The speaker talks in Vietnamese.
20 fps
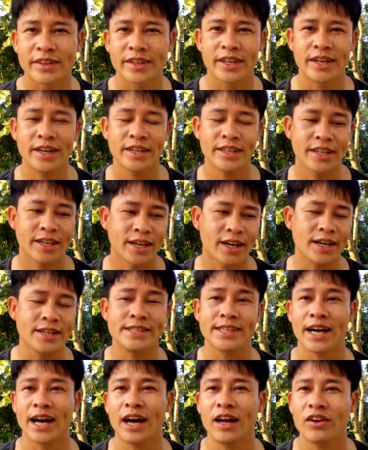Đấy, thì cái
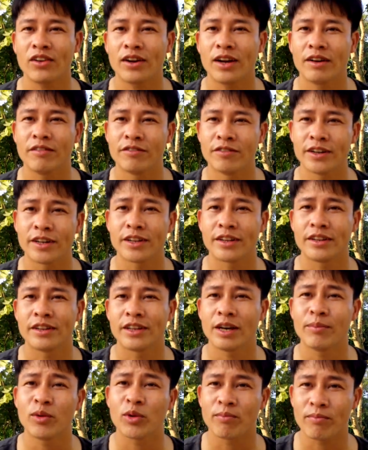giá nó lại vượt
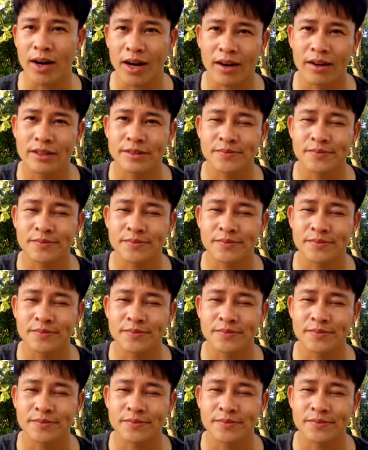thêm một bậc.